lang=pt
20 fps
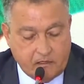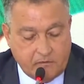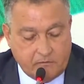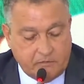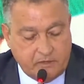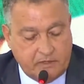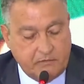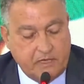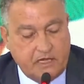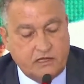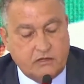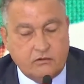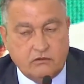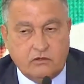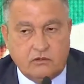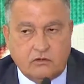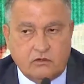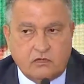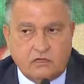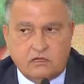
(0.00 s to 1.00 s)

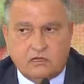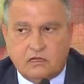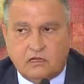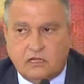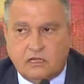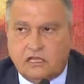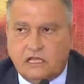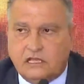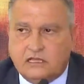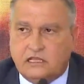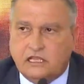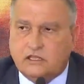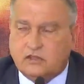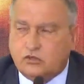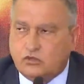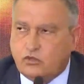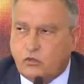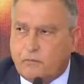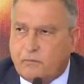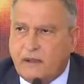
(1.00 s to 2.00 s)
Primeiro, é,
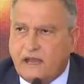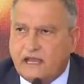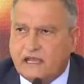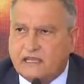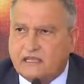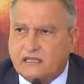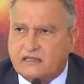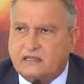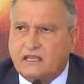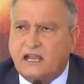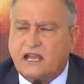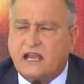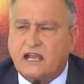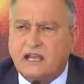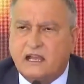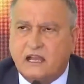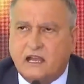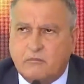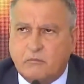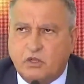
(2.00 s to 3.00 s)
dentro do PAC
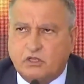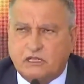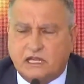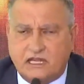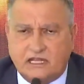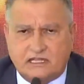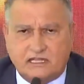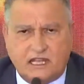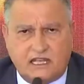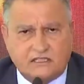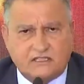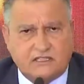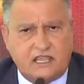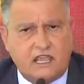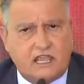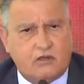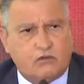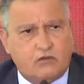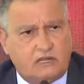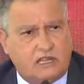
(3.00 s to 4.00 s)
está a modalidade de
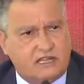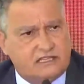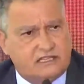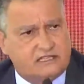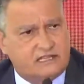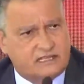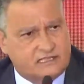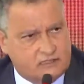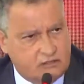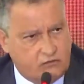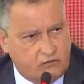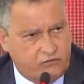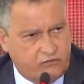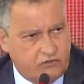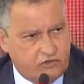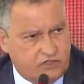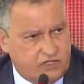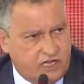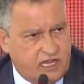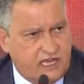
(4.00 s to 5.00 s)
regularização
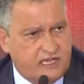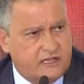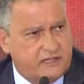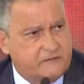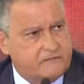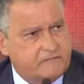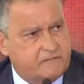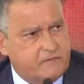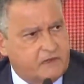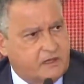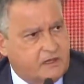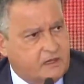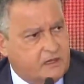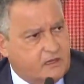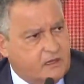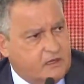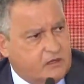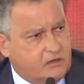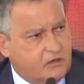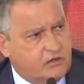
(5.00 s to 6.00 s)
fundiária.
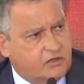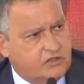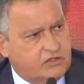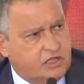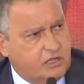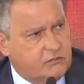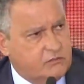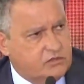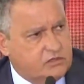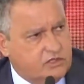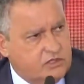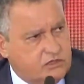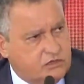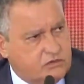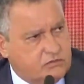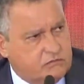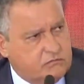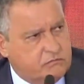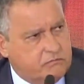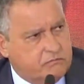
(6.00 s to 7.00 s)
Nós temos em
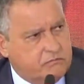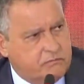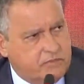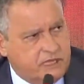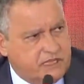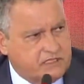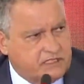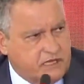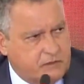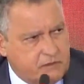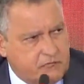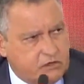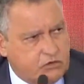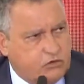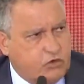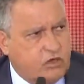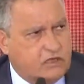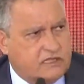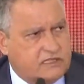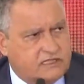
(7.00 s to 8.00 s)
praticamente
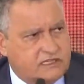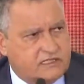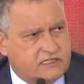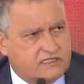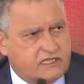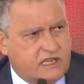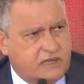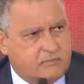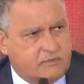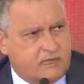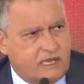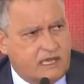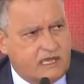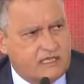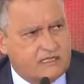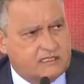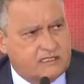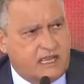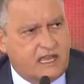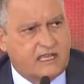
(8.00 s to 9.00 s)
todas as
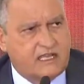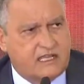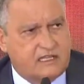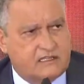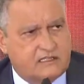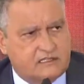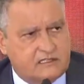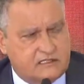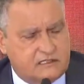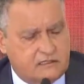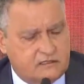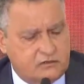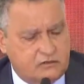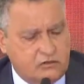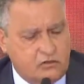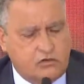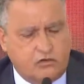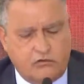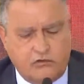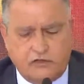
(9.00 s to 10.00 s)
capitais áreas
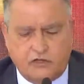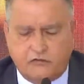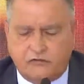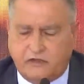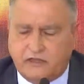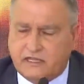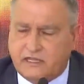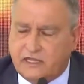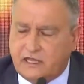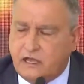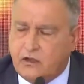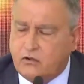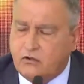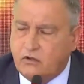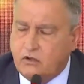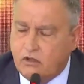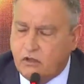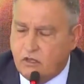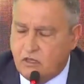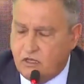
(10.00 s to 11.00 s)
do governo federal